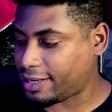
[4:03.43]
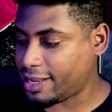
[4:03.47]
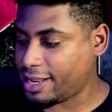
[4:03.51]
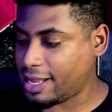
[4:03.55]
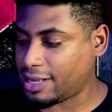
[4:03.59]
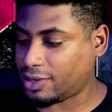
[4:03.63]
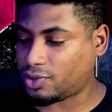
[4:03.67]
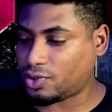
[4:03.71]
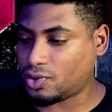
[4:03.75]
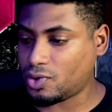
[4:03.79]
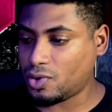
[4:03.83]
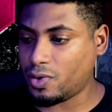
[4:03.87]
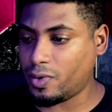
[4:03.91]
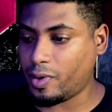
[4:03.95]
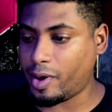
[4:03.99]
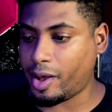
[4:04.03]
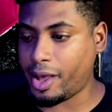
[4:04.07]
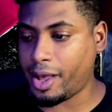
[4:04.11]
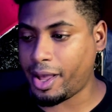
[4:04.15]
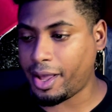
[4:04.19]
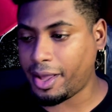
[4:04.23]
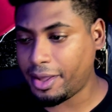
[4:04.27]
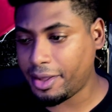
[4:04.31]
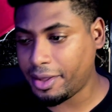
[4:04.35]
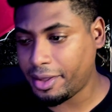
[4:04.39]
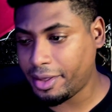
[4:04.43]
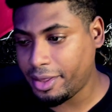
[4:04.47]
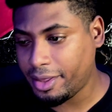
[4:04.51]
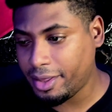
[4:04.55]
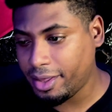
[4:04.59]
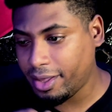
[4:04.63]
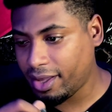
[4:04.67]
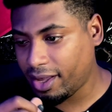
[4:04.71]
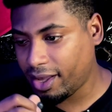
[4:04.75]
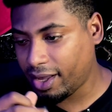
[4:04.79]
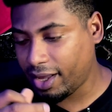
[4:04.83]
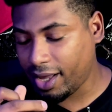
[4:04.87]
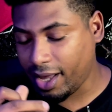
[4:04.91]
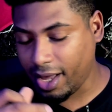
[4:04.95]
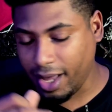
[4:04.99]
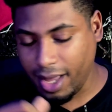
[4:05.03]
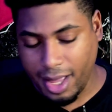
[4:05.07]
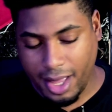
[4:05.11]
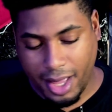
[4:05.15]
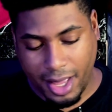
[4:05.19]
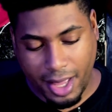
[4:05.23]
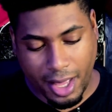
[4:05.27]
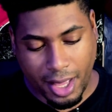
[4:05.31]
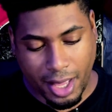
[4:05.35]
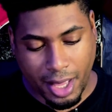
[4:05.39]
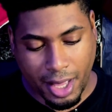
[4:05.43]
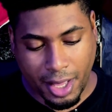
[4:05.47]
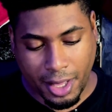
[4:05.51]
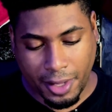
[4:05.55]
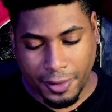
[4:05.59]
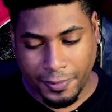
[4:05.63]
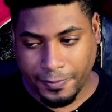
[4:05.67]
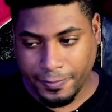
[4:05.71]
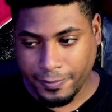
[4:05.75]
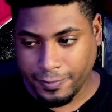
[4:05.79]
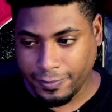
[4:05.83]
Ella sube... Eh,